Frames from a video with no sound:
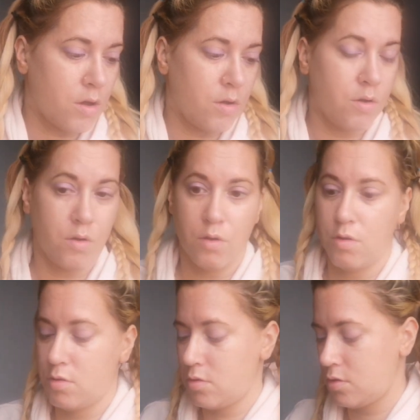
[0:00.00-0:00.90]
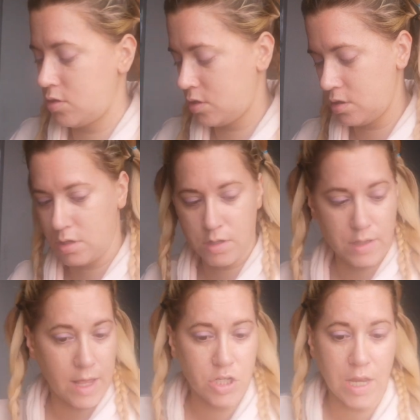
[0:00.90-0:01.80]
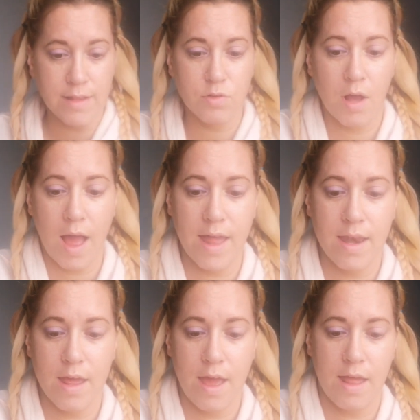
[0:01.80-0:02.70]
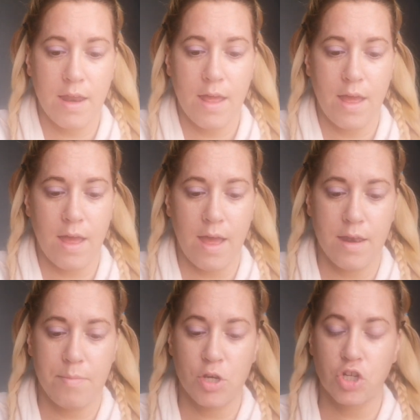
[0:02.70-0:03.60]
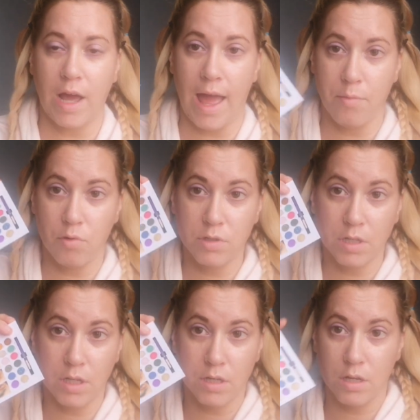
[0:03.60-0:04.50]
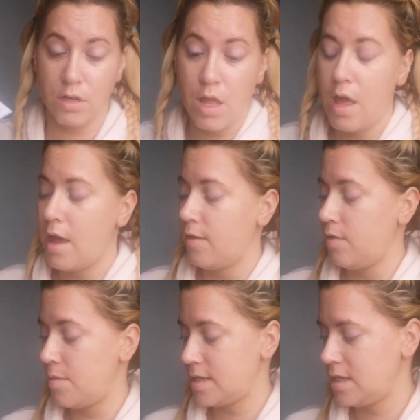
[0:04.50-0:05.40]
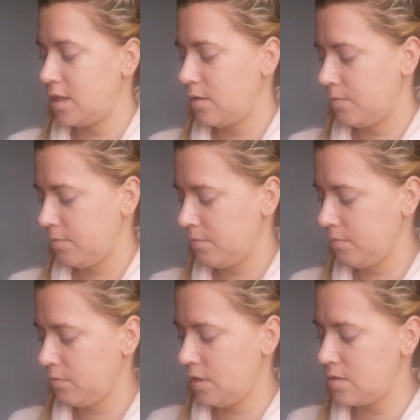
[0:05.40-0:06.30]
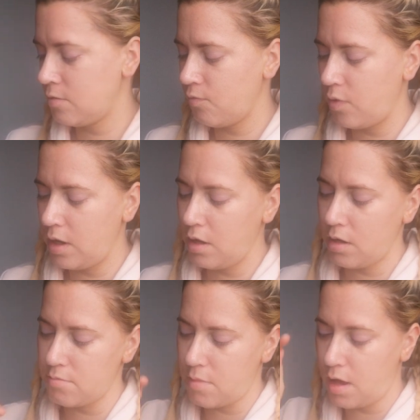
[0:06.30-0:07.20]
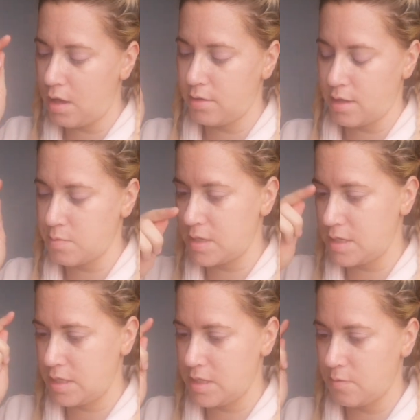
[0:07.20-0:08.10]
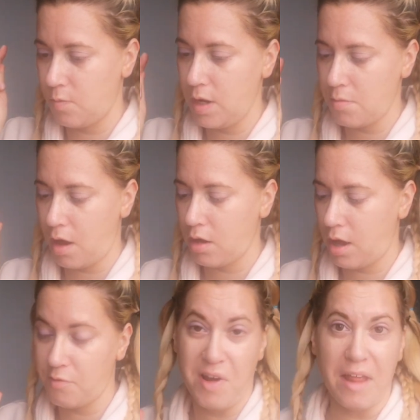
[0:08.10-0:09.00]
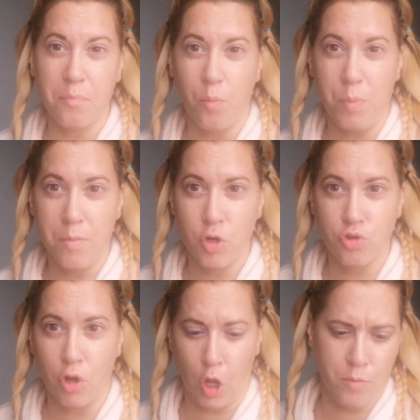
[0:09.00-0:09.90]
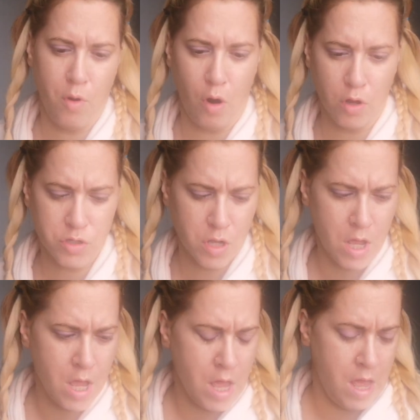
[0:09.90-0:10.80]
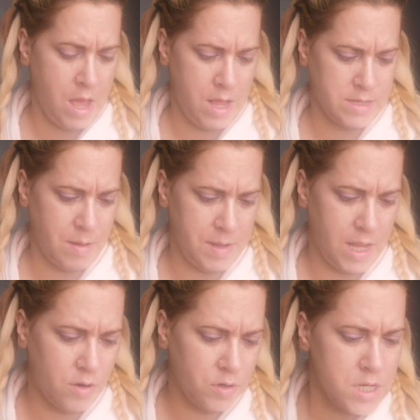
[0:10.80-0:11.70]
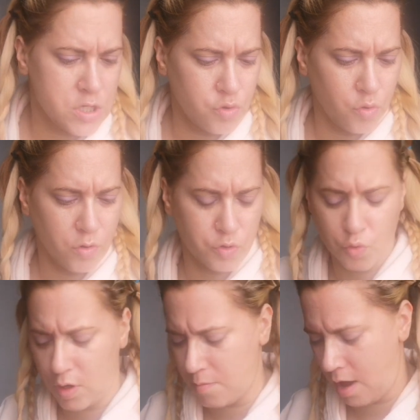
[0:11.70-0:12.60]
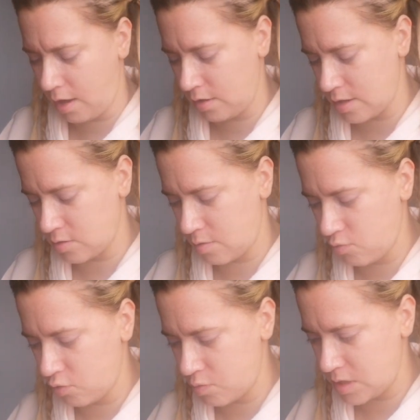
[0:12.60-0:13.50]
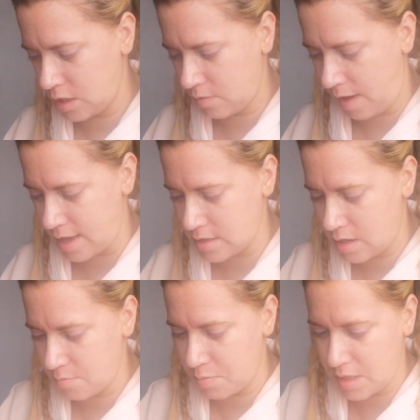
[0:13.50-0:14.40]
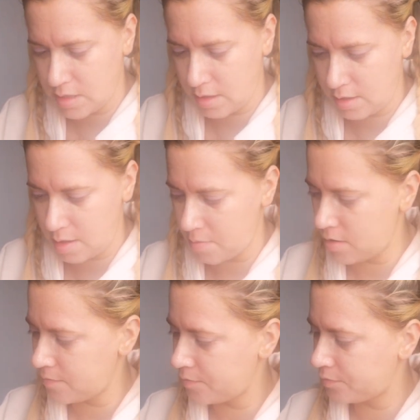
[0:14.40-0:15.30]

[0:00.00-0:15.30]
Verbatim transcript: Und da steht sogar eine, eine, eine Beschreibung drinnen, wie man sich diesen Wing, dass man sich diesen Wing machen kann. Vielleicht probieren wir das gleich einmal aus. Das habe ich eh noch nie so, so gemacht. Also da muss man sich quasi den Pinsel nehmen,